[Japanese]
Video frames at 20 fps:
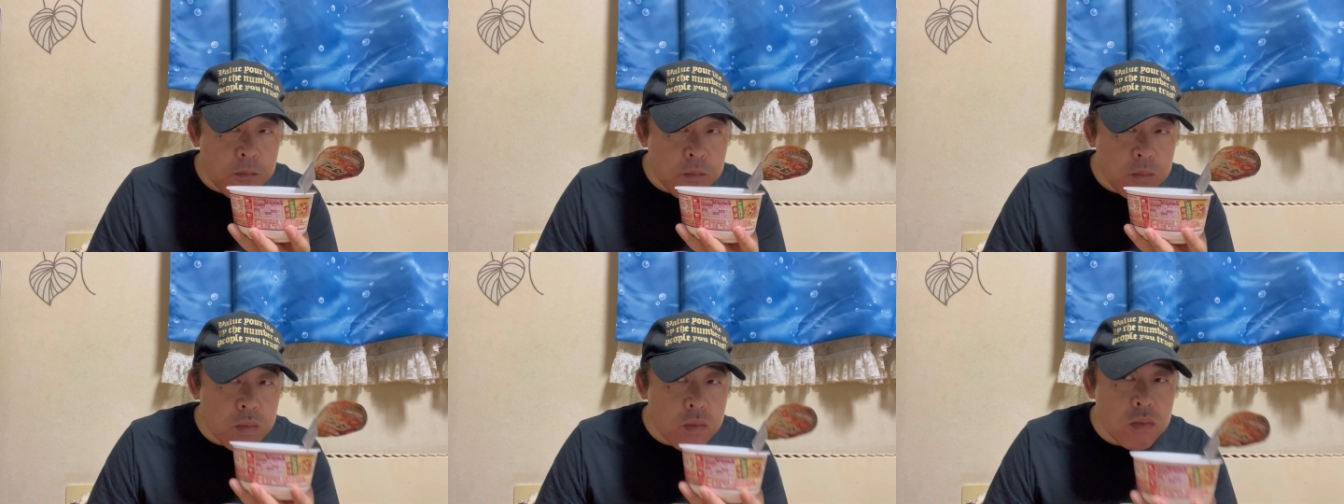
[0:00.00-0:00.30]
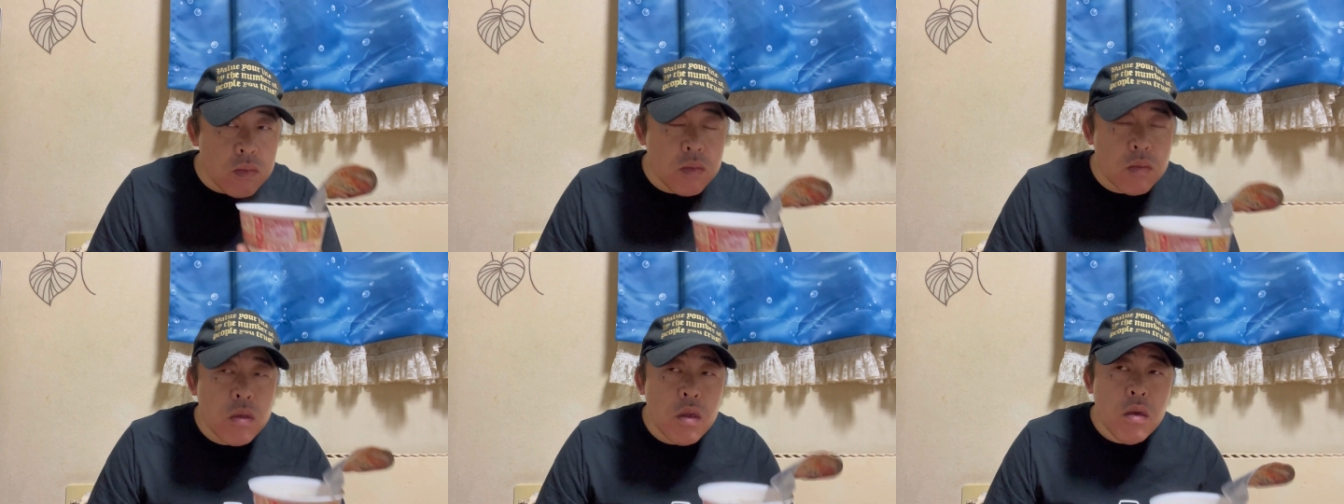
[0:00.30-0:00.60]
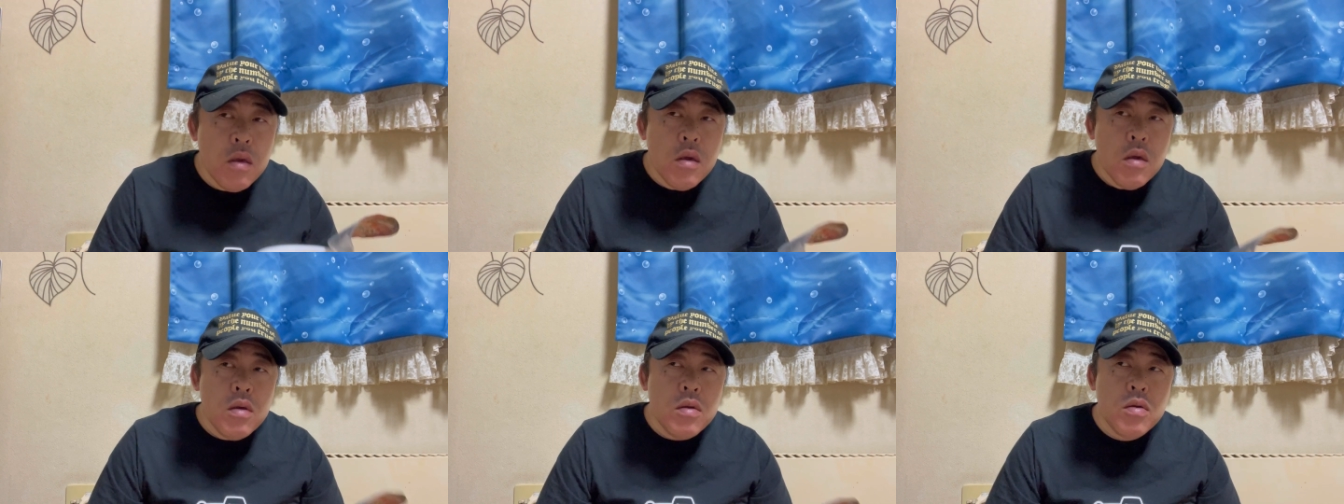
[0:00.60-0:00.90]
うん
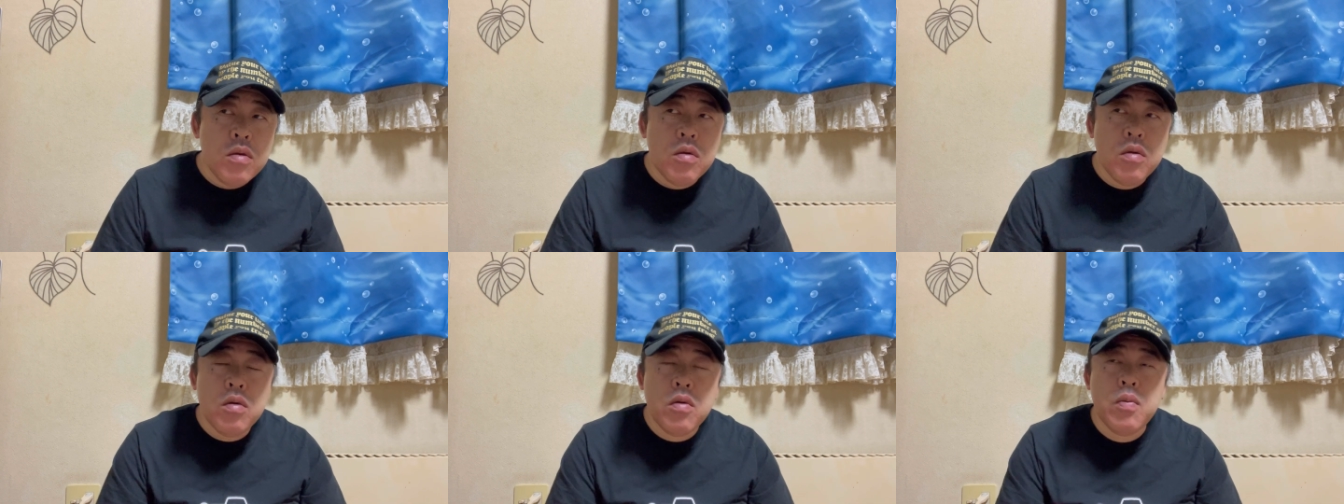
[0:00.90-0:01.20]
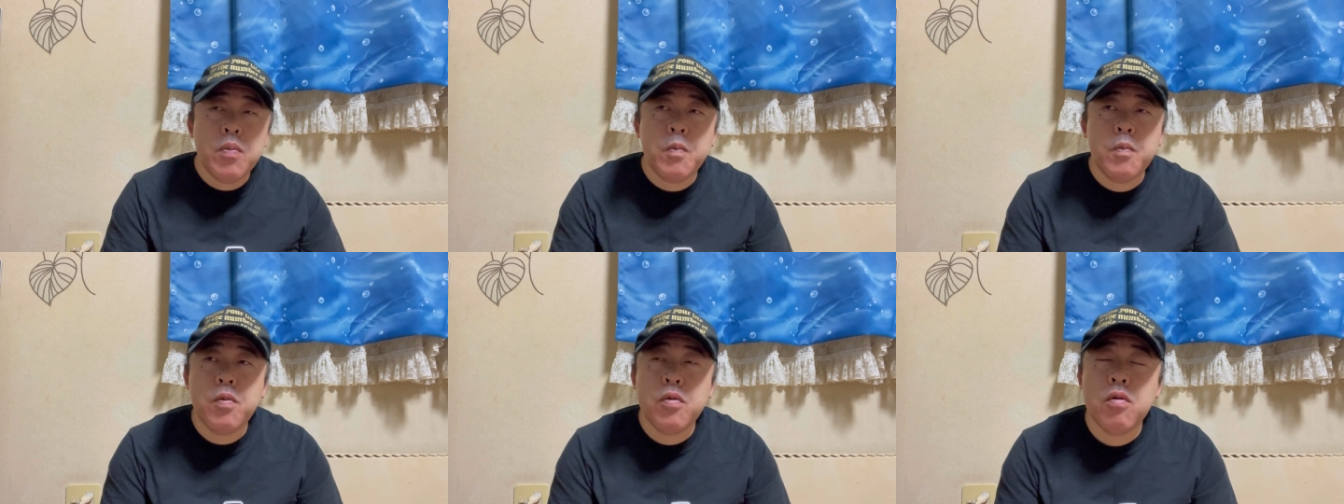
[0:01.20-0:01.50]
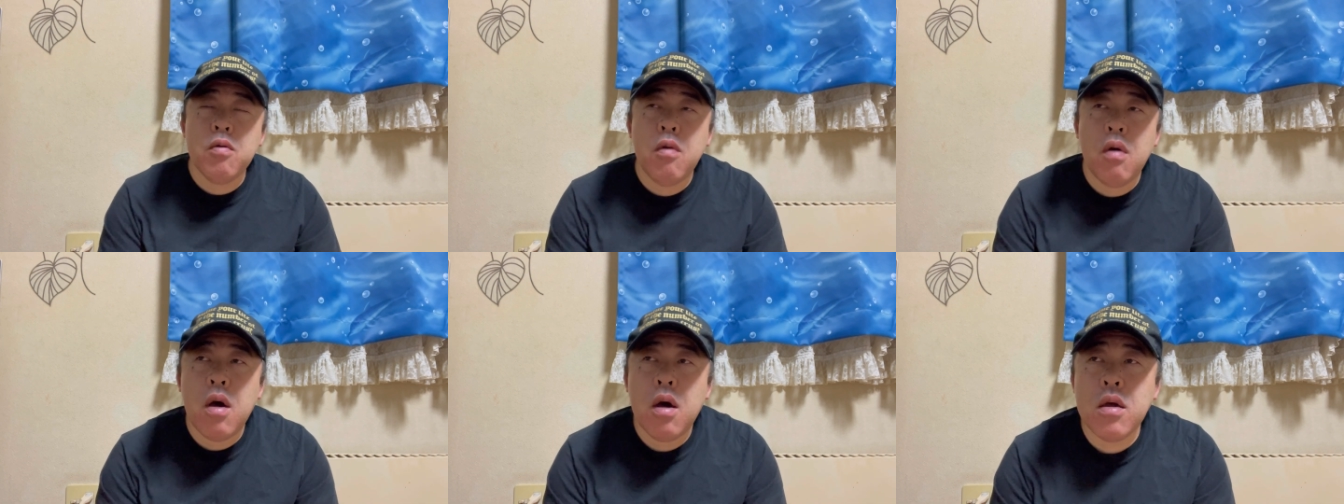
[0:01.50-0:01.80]

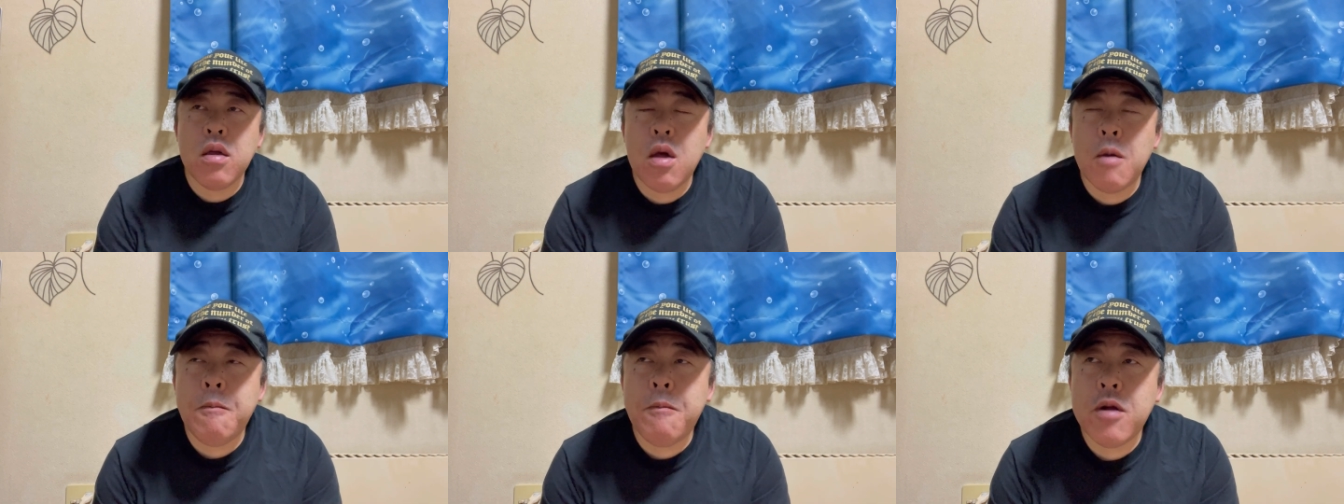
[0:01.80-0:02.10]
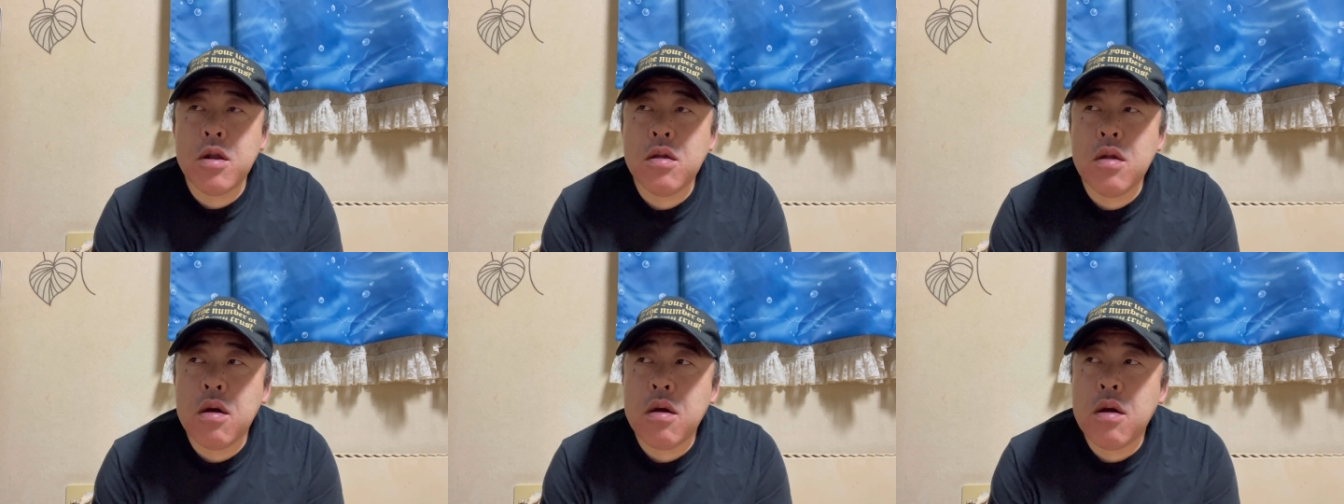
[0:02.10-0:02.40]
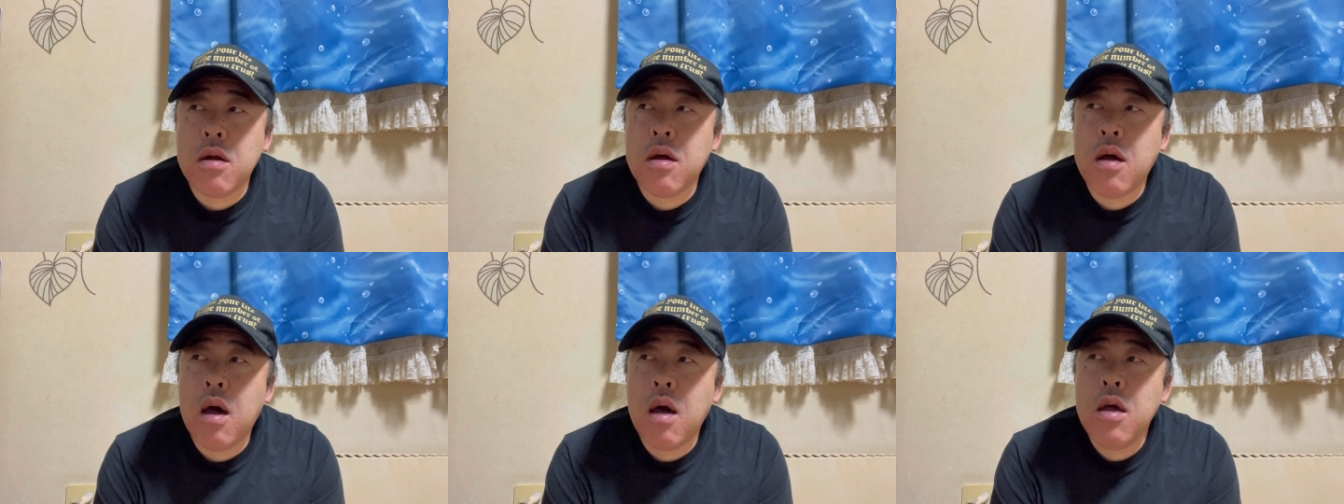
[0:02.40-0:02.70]
スープはやっぱりだ
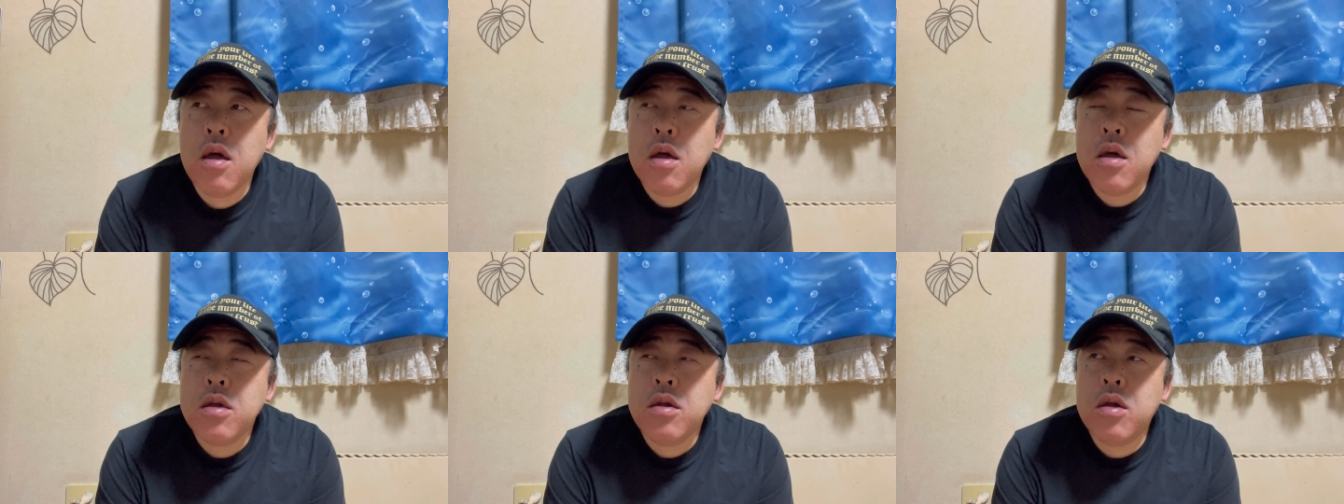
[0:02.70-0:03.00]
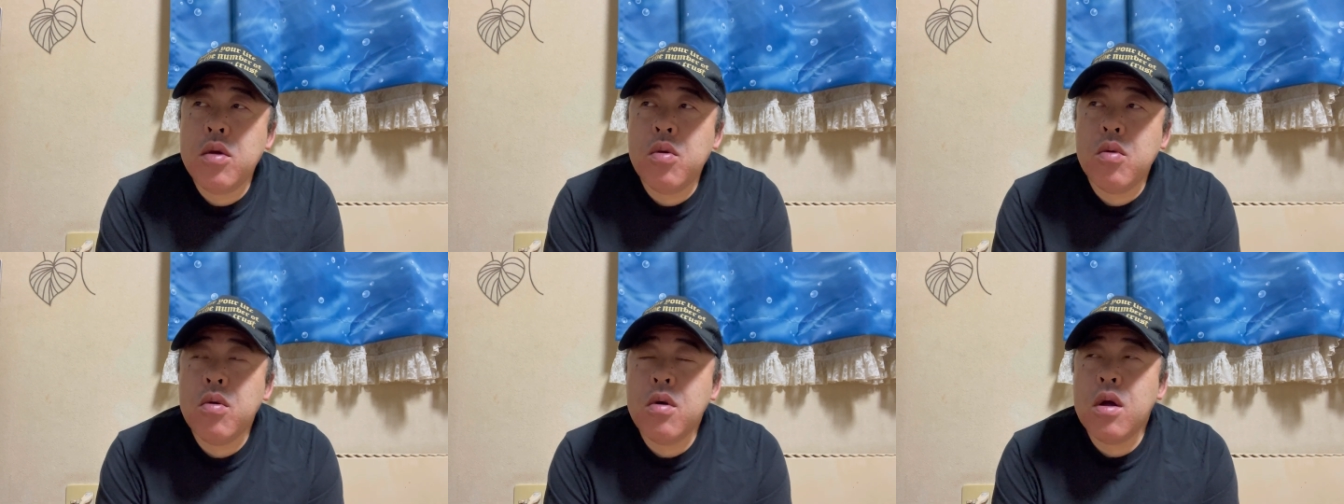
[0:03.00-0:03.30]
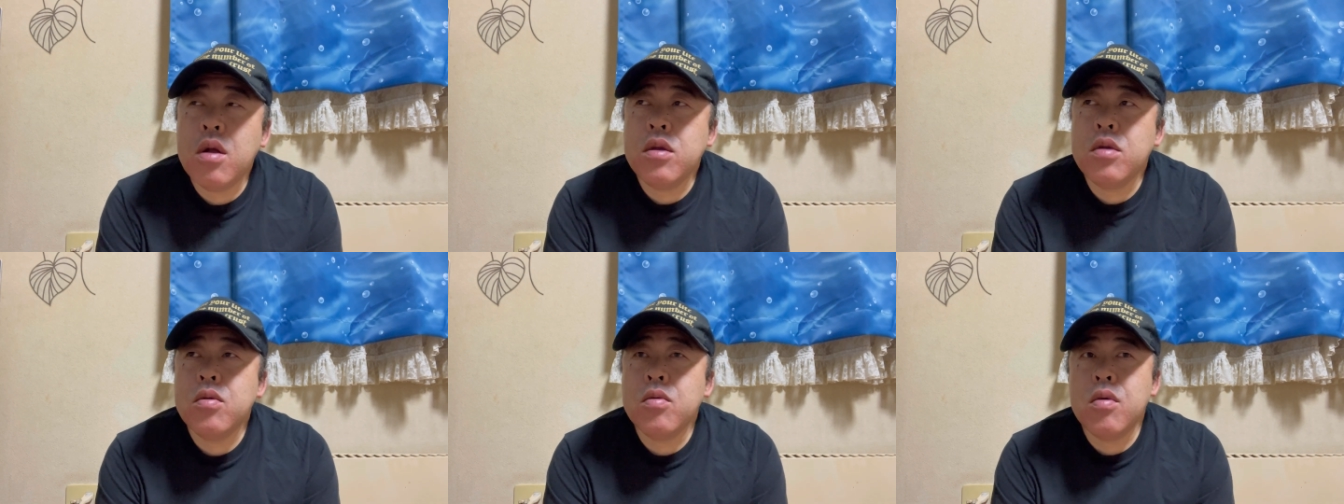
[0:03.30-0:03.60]
から広
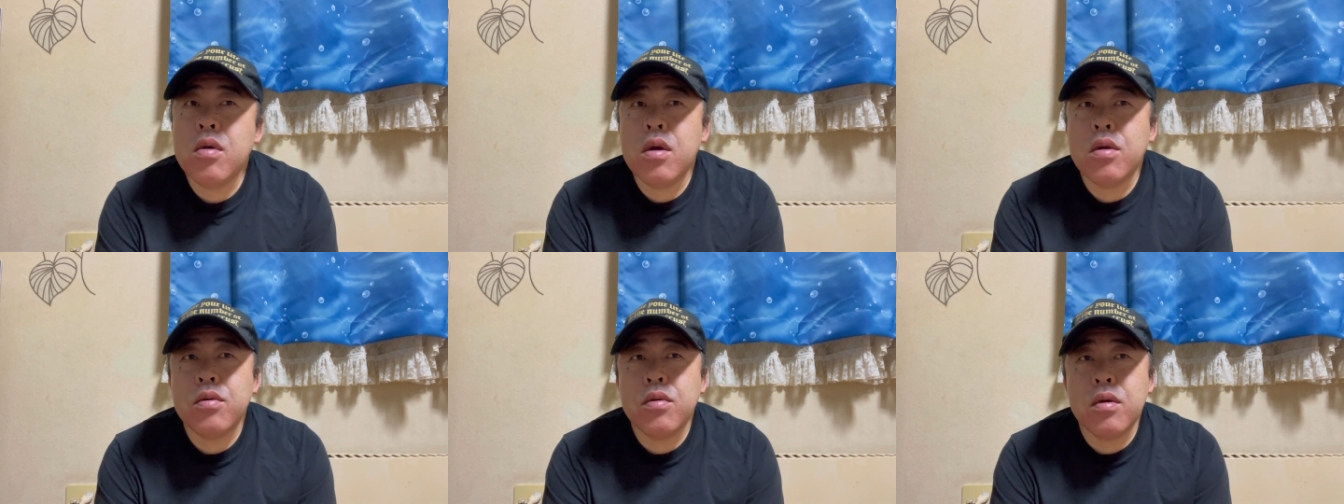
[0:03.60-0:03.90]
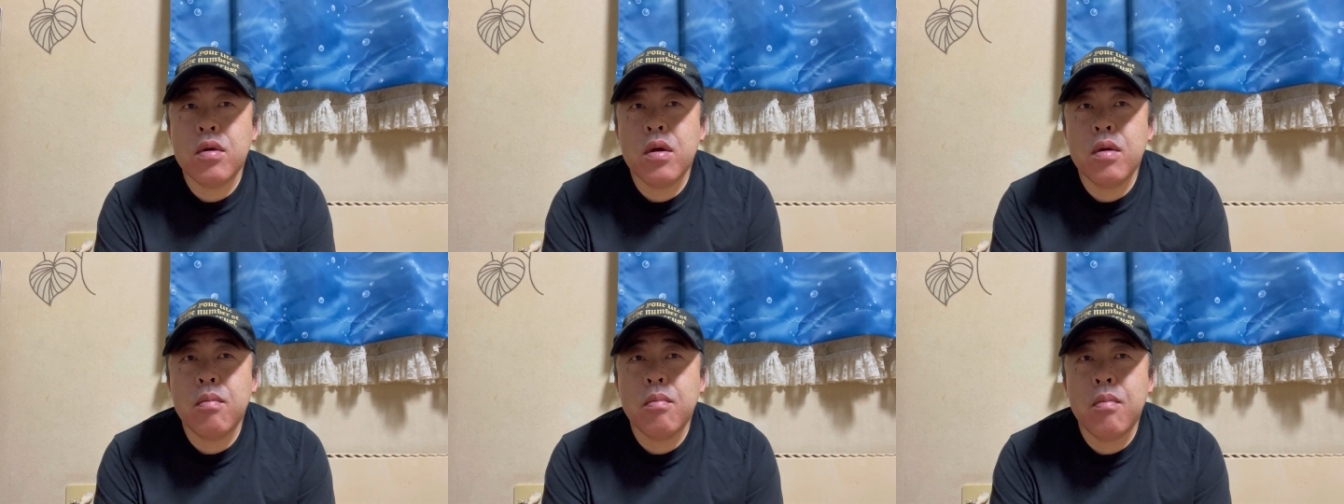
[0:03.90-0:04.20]
がりのある